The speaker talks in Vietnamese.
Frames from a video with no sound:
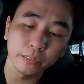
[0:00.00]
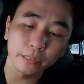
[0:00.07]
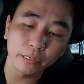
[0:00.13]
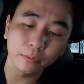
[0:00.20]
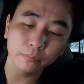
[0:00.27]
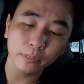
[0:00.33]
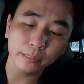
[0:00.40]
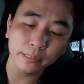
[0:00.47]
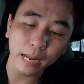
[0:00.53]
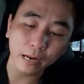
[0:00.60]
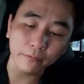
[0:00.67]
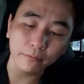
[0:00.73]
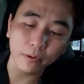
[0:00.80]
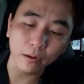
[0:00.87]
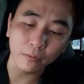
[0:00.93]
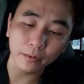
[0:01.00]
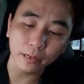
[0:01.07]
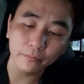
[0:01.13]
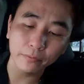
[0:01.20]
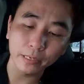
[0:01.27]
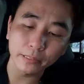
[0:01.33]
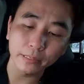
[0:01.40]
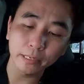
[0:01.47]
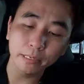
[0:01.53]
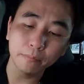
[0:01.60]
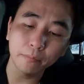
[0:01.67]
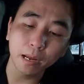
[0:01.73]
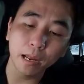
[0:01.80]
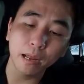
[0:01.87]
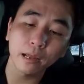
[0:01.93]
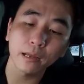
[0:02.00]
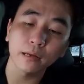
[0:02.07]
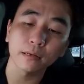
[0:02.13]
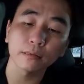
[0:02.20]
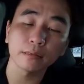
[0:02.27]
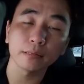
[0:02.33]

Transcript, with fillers: thì chúng ta sẽ đặt vào cái vị trí mà